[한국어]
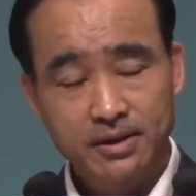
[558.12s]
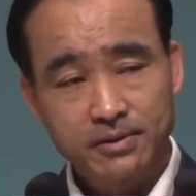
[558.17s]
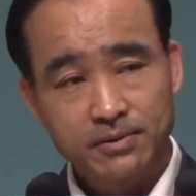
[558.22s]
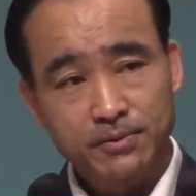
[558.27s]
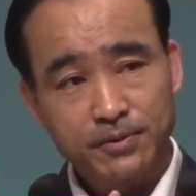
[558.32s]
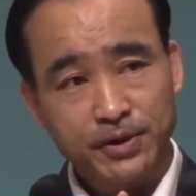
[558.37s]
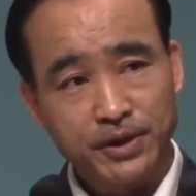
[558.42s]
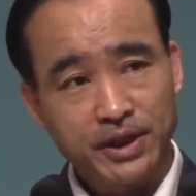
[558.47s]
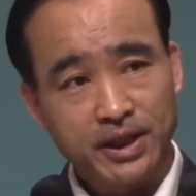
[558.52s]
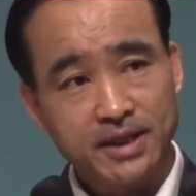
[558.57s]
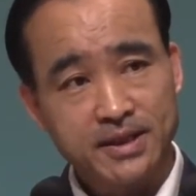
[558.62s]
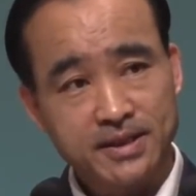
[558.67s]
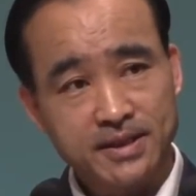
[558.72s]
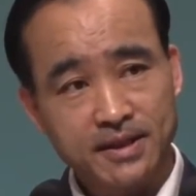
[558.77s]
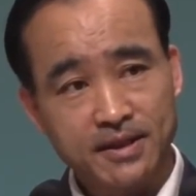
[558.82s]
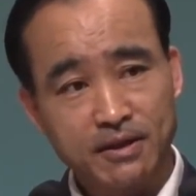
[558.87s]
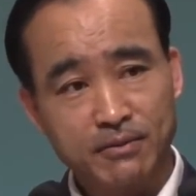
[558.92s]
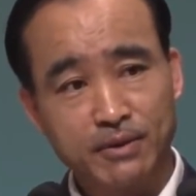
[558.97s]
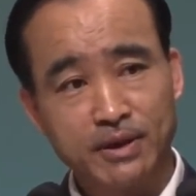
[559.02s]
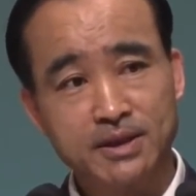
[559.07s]
우리 한
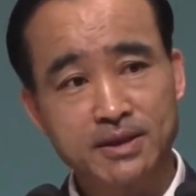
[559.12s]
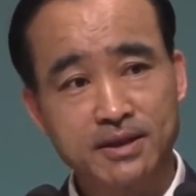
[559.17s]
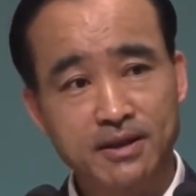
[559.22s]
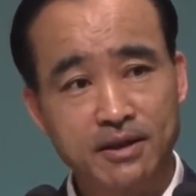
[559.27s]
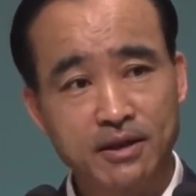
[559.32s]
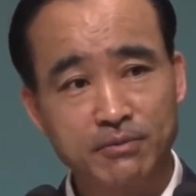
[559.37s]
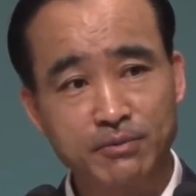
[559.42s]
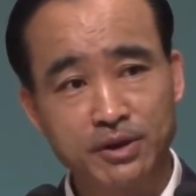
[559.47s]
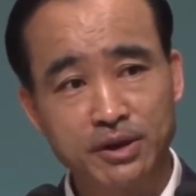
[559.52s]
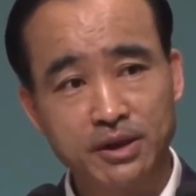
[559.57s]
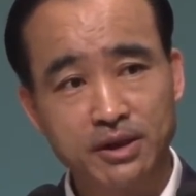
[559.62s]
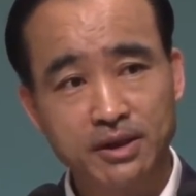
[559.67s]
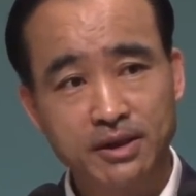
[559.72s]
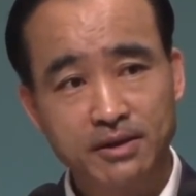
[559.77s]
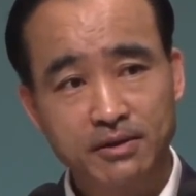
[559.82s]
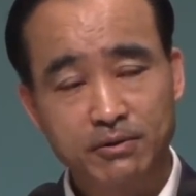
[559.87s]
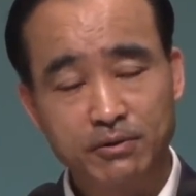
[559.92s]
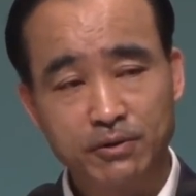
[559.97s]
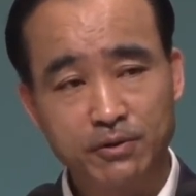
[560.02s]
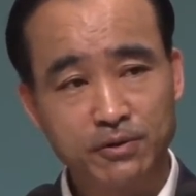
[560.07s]
사람 한 사람이
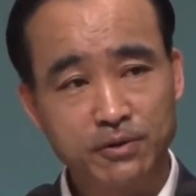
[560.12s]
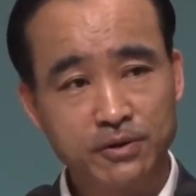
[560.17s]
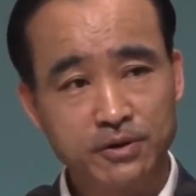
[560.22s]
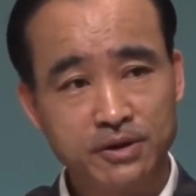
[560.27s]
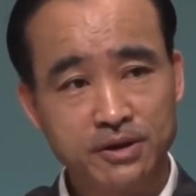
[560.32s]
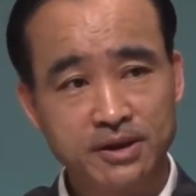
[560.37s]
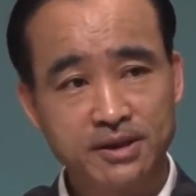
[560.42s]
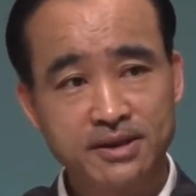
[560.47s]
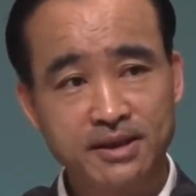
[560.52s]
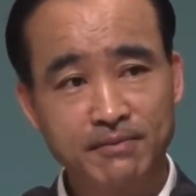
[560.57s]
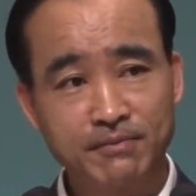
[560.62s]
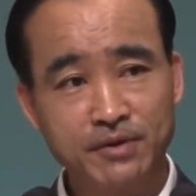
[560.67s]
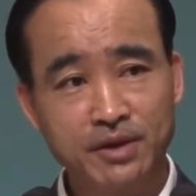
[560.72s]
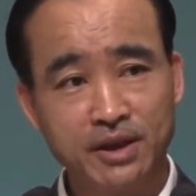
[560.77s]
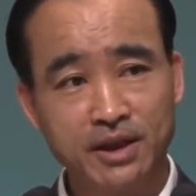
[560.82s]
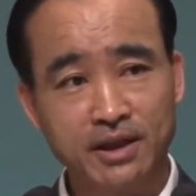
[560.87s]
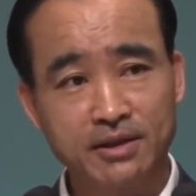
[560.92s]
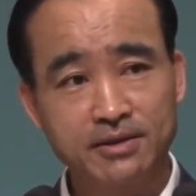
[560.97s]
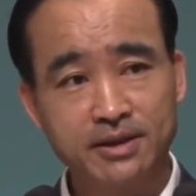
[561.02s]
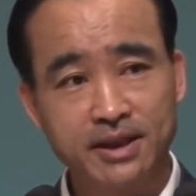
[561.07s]
고린도전서
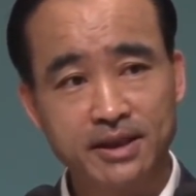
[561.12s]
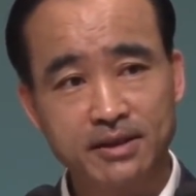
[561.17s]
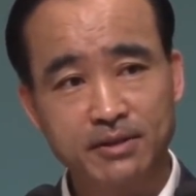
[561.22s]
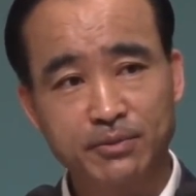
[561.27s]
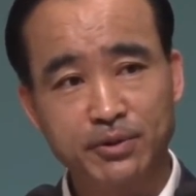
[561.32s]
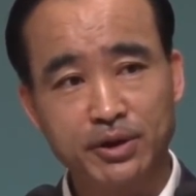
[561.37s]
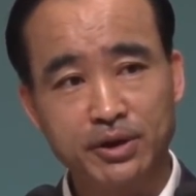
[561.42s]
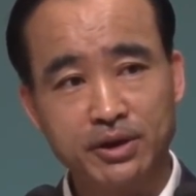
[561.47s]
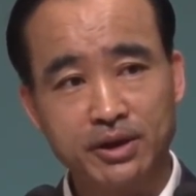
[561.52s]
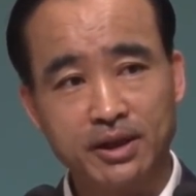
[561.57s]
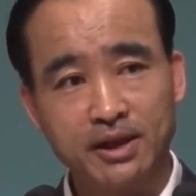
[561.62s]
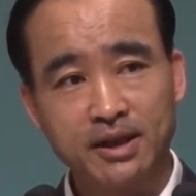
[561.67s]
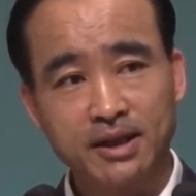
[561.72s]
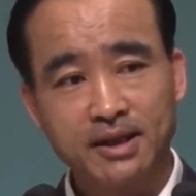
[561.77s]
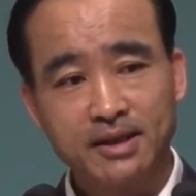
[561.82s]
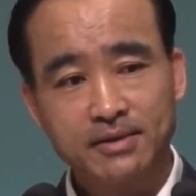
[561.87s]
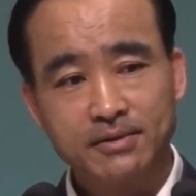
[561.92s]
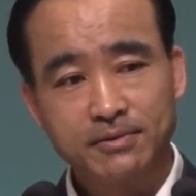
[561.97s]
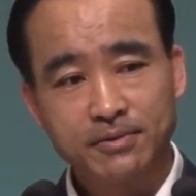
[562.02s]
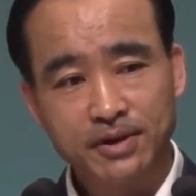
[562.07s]
3장에 의하여 볼 때
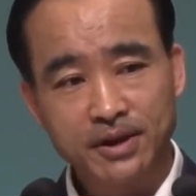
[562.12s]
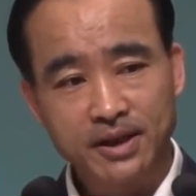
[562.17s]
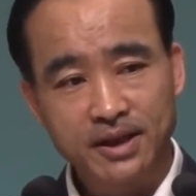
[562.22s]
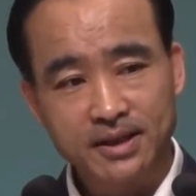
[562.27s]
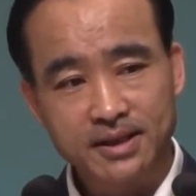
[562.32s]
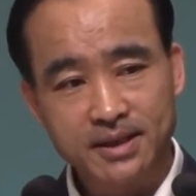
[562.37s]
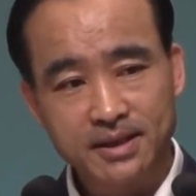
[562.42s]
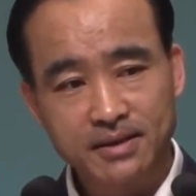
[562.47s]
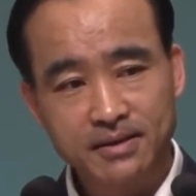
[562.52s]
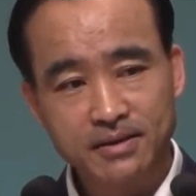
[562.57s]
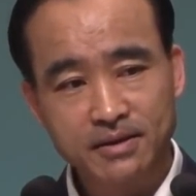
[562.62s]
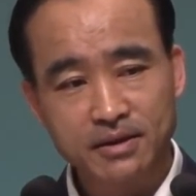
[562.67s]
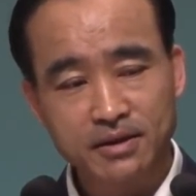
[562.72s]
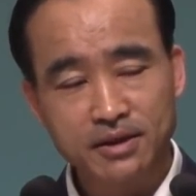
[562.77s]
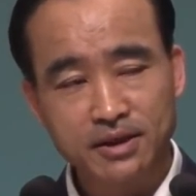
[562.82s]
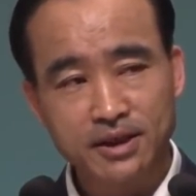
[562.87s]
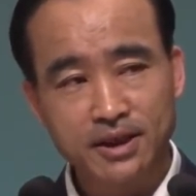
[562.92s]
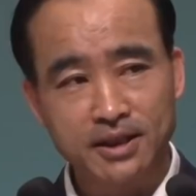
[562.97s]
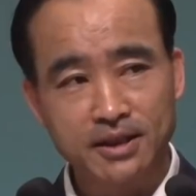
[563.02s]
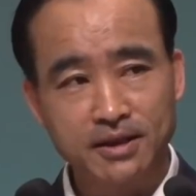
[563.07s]
우리가
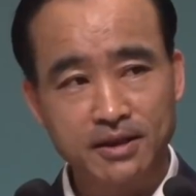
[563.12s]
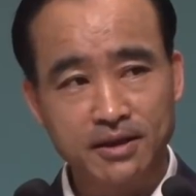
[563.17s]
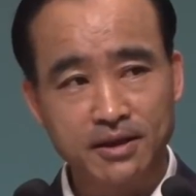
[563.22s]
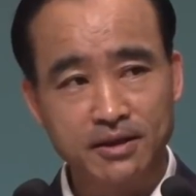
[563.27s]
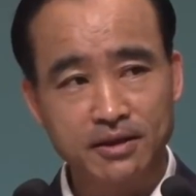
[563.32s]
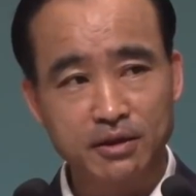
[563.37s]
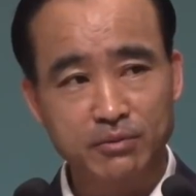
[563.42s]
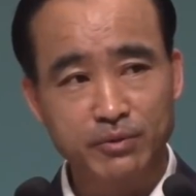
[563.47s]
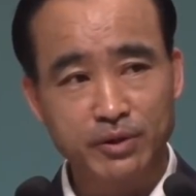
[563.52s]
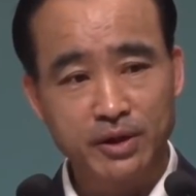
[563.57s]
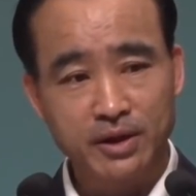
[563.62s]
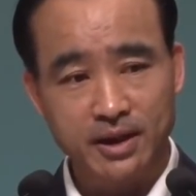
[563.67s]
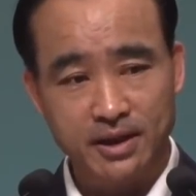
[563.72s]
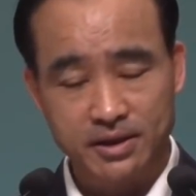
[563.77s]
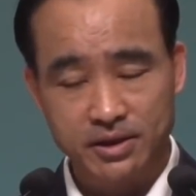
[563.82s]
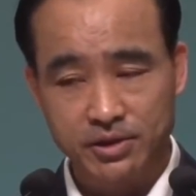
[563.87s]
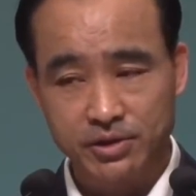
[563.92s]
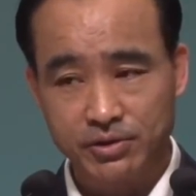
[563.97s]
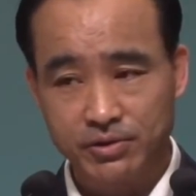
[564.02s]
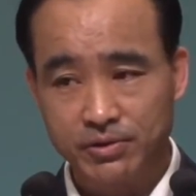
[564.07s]
성전이라는 개념을
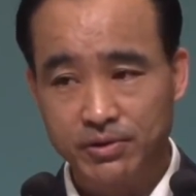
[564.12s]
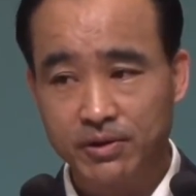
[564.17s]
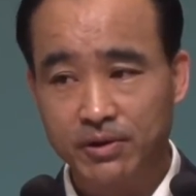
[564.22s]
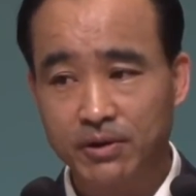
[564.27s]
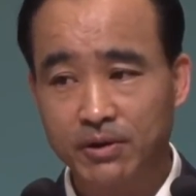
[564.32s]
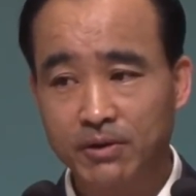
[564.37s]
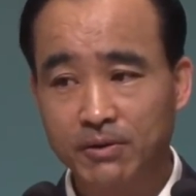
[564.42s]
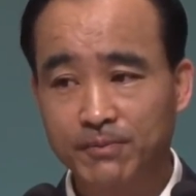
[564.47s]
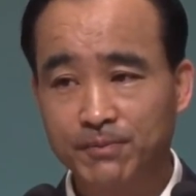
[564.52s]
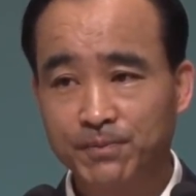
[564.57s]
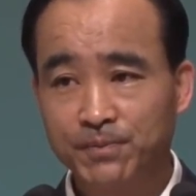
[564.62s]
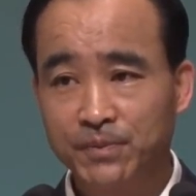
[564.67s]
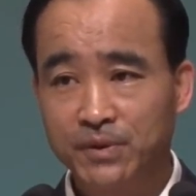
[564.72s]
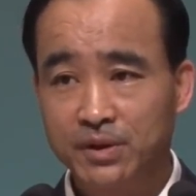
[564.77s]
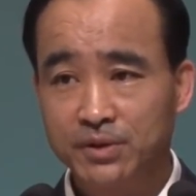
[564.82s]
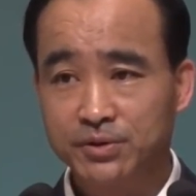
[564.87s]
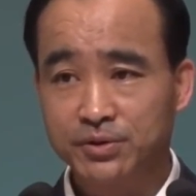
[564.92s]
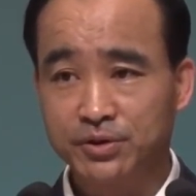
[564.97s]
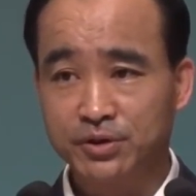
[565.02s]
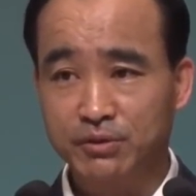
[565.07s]
가지시고
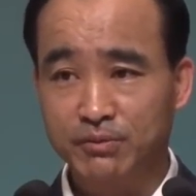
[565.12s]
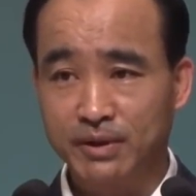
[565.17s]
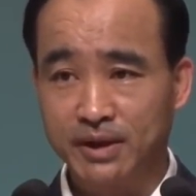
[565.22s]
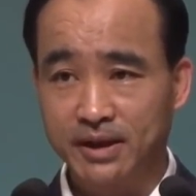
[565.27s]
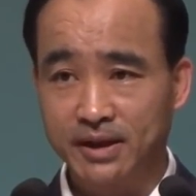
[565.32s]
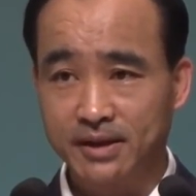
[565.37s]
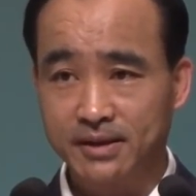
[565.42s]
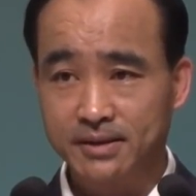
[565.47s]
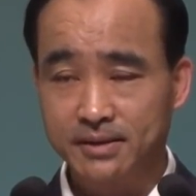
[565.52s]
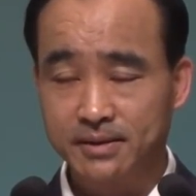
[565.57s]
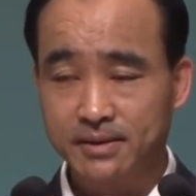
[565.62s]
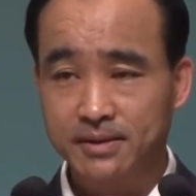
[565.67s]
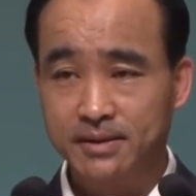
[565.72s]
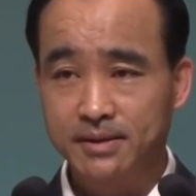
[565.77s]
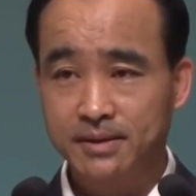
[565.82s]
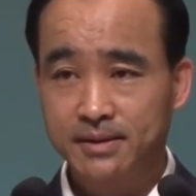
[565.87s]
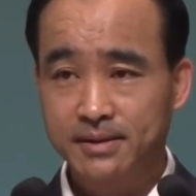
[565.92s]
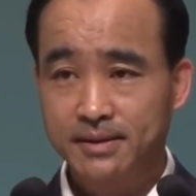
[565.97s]
주님 안에서